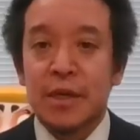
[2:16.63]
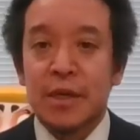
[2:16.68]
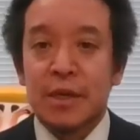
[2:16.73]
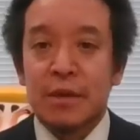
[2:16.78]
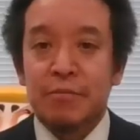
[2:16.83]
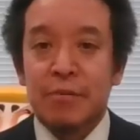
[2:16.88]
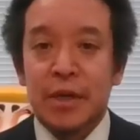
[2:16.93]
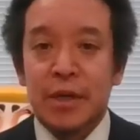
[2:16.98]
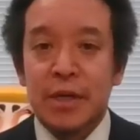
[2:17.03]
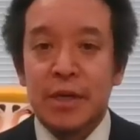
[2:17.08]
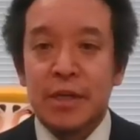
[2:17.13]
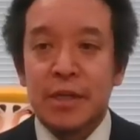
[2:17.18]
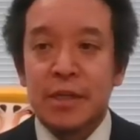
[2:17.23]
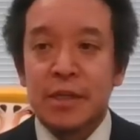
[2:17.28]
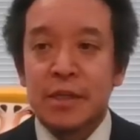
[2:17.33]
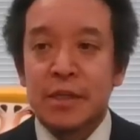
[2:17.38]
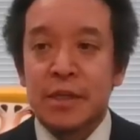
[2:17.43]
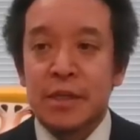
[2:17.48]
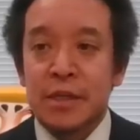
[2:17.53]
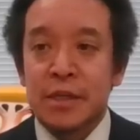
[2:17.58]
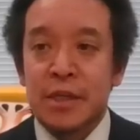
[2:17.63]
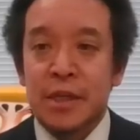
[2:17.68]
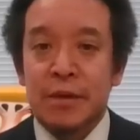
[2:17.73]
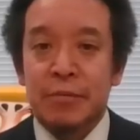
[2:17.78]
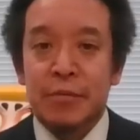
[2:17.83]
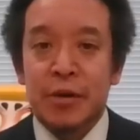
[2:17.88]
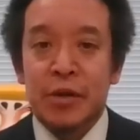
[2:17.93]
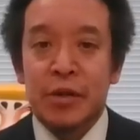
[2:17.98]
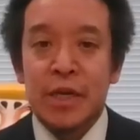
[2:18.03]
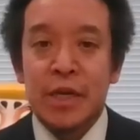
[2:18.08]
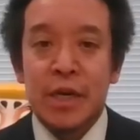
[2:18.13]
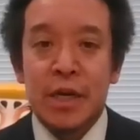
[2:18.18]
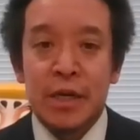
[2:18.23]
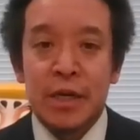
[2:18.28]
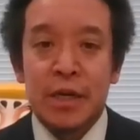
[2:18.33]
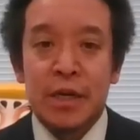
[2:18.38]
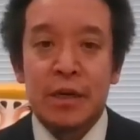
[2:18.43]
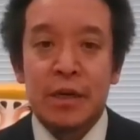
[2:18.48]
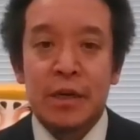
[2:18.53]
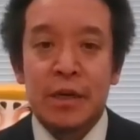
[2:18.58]
まあ連日ですね、まあ200
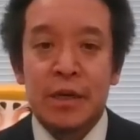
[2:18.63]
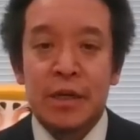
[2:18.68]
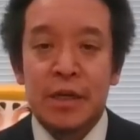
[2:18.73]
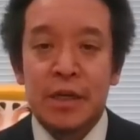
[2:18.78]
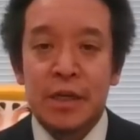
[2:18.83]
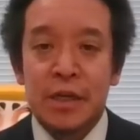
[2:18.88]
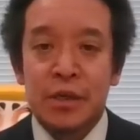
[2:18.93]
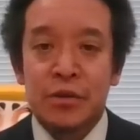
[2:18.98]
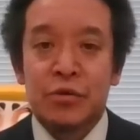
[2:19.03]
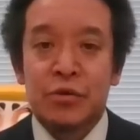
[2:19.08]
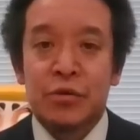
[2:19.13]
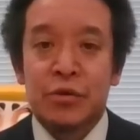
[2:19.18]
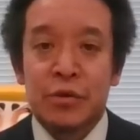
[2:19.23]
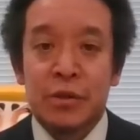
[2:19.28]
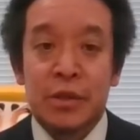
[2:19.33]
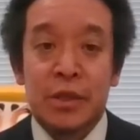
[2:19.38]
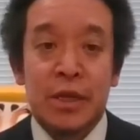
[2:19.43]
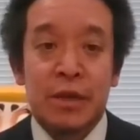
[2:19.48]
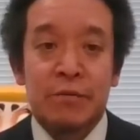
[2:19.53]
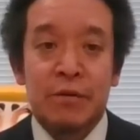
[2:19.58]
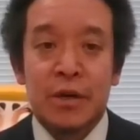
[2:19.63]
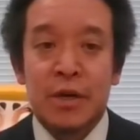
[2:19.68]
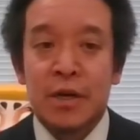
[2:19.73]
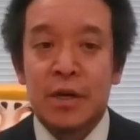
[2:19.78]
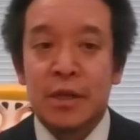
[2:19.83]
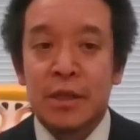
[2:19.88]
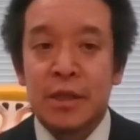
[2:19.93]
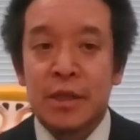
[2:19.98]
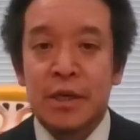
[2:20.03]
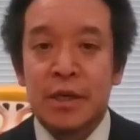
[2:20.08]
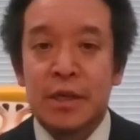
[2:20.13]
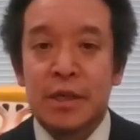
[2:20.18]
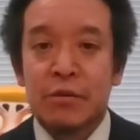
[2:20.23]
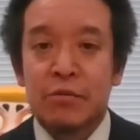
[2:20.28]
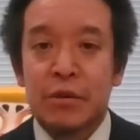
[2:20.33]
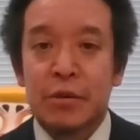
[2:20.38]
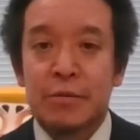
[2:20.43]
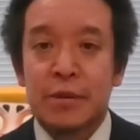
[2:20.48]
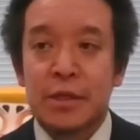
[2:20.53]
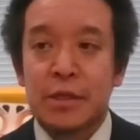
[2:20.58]
件以上電話かかってきて
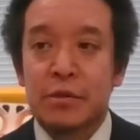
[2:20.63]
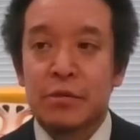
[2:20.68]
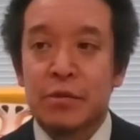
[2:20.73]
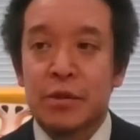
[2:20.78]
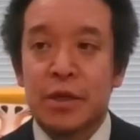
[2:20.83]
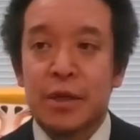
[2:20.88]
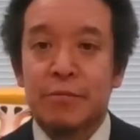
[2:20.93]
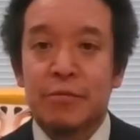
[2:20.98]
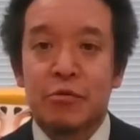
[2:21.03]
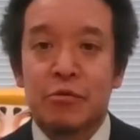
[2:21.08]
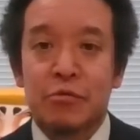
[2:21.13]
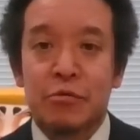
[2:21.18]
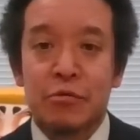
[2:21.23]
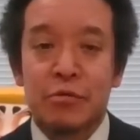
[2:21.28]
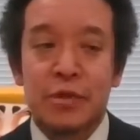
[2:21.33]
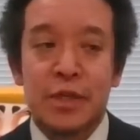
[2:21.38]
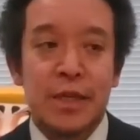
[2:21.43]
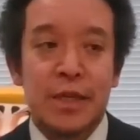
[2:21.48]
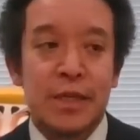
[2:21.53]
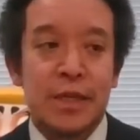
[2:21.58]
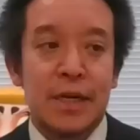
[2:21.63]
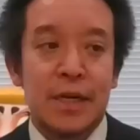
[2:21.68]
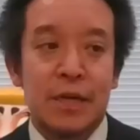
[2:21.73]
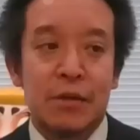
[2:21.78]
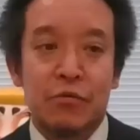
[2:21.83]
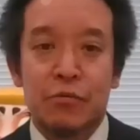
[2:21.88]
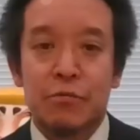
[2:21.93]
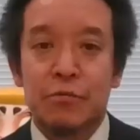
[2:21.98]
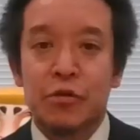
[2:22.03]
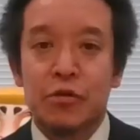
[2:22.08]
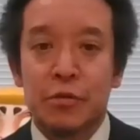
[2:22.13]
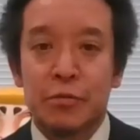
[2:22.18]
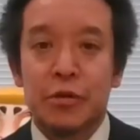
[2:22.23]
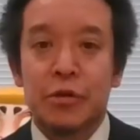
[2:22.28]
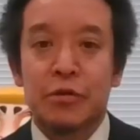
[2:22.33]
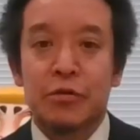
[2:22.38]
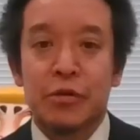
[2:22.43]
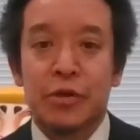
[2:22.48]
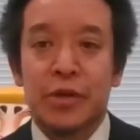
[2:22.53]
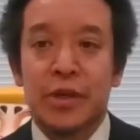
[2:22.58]
おりますので、まあコールセンターの
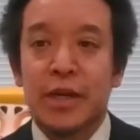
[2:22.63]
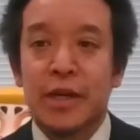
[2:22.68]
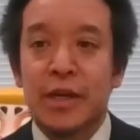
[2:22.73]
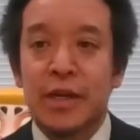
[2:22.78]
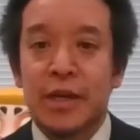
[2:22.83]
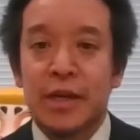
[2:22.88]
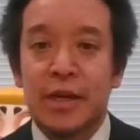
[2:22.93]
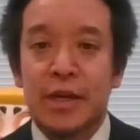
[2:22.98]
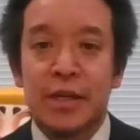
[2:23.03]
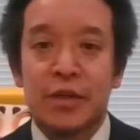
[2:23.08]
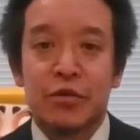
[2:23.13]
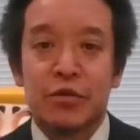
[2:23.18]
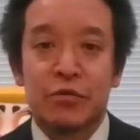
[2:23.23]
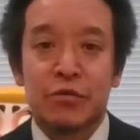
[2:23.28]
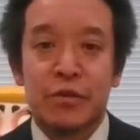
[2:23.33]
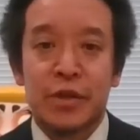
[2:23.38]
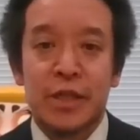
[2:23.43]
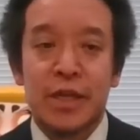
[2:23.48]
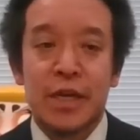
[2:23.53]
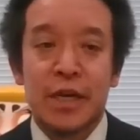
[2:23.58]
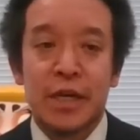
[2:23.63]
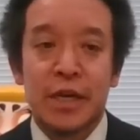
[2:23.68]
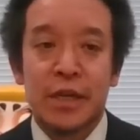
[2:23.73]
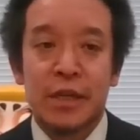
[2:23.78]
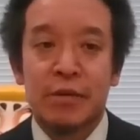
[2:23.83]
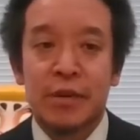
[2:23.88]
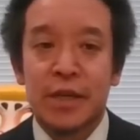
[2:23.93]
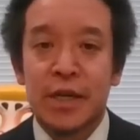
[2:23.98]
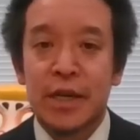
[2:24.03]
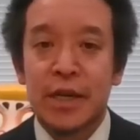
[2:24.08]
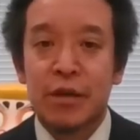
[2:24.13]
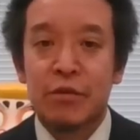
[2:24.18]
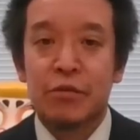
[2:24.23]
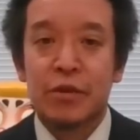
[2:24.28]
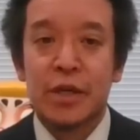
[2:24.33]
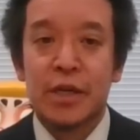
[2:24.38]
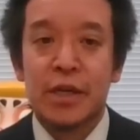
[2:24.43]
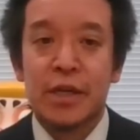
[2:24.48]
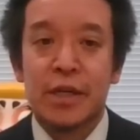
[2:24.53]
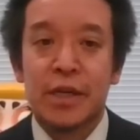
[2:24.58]
元々のね、職員だけでは対応
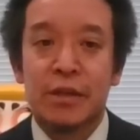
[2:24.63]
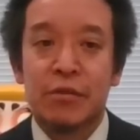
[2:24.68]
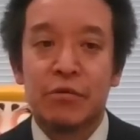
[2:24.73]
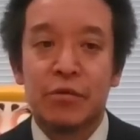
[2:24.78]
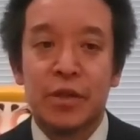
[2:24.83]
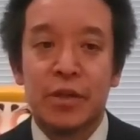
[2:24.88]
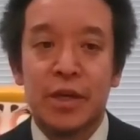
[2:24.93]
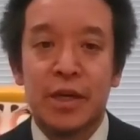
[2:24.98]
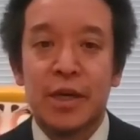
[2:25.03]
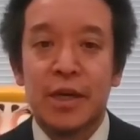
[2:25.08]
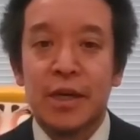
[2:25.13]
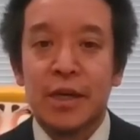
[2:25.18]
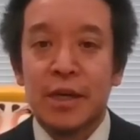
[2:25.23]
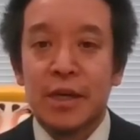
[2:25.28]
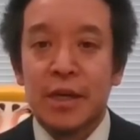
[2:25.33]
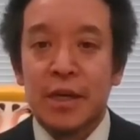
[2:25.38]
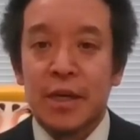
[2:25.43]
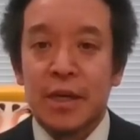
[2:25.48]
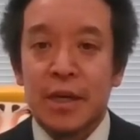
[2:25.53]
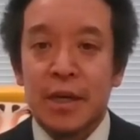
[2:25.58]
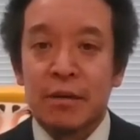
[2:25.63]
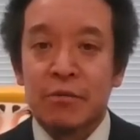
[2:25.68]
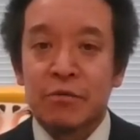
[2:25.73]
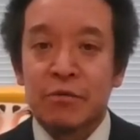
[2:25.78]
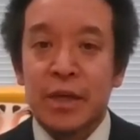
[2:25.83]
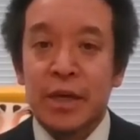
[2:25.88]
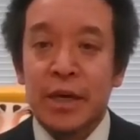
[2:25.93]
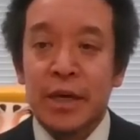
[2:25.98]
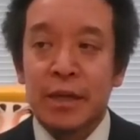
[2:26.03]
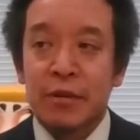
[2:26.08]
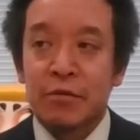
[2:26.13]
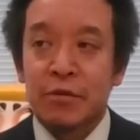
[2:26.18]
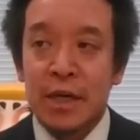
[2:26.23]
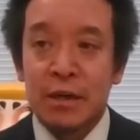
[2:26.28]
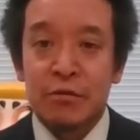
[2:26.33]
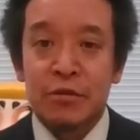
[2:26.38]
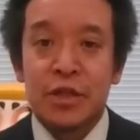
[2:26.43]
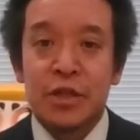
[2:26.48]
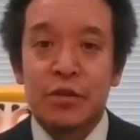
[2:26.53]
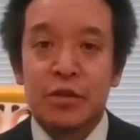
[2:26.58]
できないので、各ね、
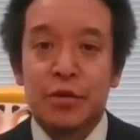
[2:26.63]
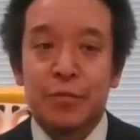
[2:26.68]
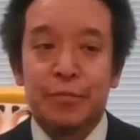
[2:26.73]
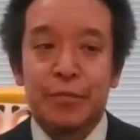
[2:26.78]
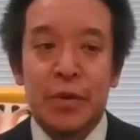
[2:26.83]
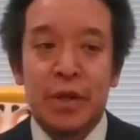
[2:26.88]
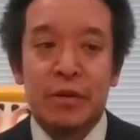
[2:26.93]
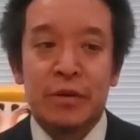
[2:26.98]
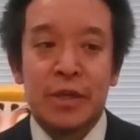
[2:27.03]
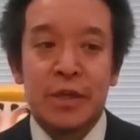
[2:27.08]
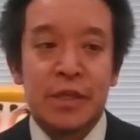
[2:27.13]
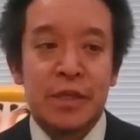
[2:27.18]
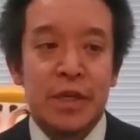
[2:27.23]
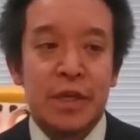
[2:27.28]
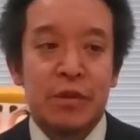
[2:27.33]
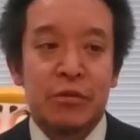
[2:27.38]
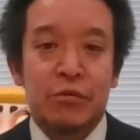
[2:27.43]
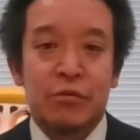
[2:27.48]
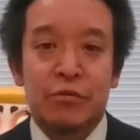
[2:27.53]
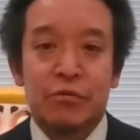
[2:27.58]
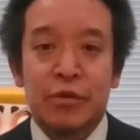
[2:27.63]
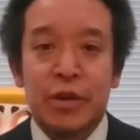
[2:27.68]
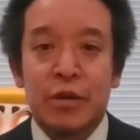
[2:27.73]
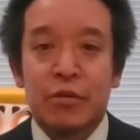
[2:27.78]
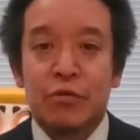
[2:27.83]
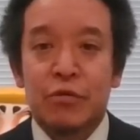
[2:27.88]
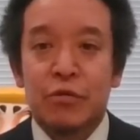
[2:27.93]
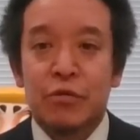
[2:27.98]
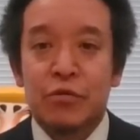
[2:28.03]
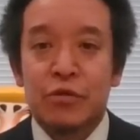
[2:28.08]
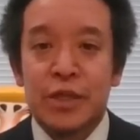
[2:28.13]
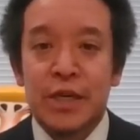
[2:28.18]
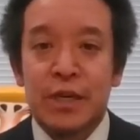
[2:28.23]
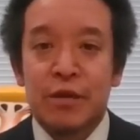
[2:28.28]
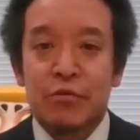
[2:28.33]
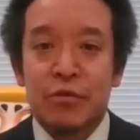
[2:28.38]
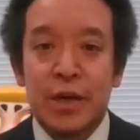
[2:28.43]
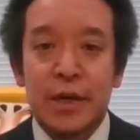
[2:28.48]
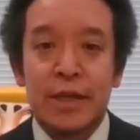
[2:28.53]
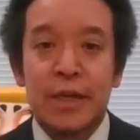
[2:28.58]
各地の NHK 党のね、候補者
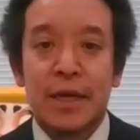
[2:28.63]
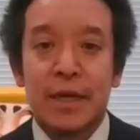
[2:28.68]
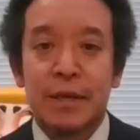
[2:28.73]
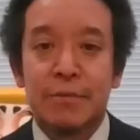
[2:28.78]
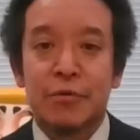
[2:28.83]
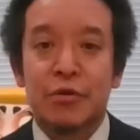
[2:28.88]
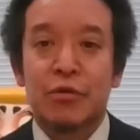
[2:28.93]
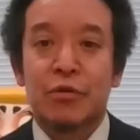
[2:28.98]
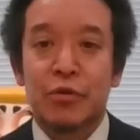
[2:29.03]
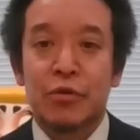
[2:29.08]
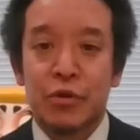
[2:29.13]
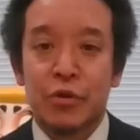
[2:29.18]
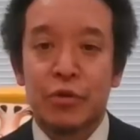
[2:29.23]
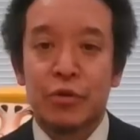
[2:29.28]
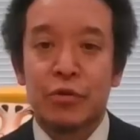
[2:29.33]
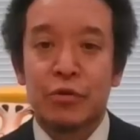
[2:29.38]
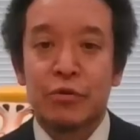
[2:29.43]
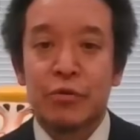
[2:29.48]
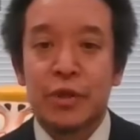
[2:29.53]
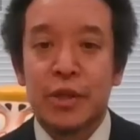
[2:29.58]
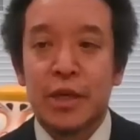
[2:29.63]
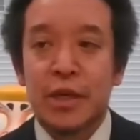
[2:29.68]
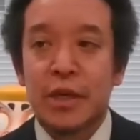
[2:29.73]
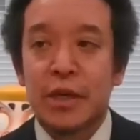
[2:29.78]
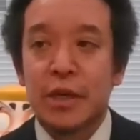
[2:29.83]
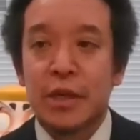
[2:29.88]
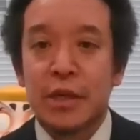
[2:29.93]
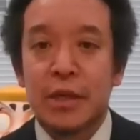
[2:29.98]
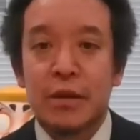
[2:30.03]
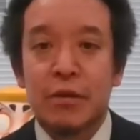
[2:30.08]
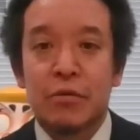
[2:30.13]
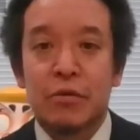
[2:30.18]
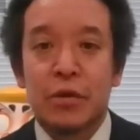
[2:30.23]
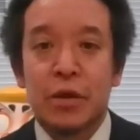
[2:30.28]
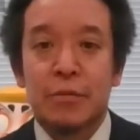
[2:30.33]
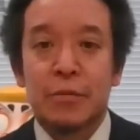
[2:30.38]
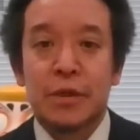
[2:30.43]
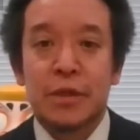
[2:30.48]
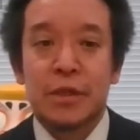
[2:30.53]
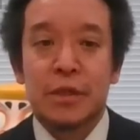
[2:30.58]
の方にもご協力いただいてお
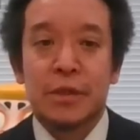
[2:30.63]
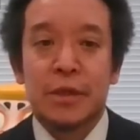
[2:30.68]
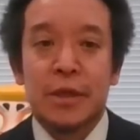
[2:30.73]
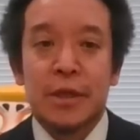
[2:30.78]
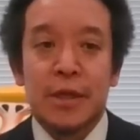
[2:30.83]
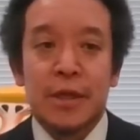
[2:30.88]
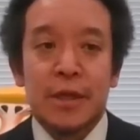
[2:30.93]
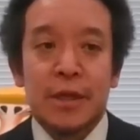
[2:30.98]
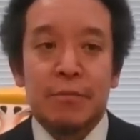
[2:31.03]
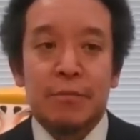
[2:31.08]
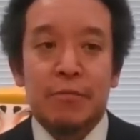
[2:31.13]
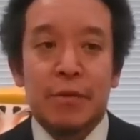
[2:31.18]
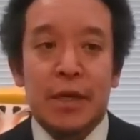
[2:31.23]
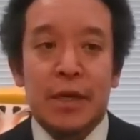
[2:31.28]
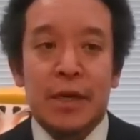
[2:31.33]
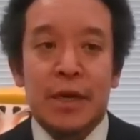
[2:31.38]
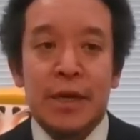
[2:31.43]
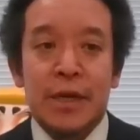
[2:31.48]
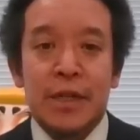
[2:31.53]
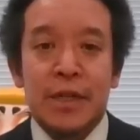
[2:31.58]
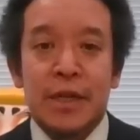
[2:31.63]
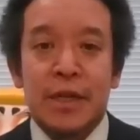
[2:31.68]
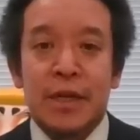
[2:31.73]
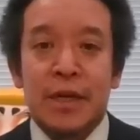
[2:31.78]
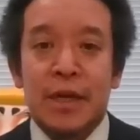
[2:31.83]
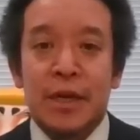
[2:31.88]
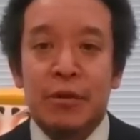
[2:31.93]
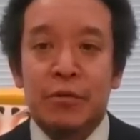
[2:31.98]
ります。まあ LINE でね、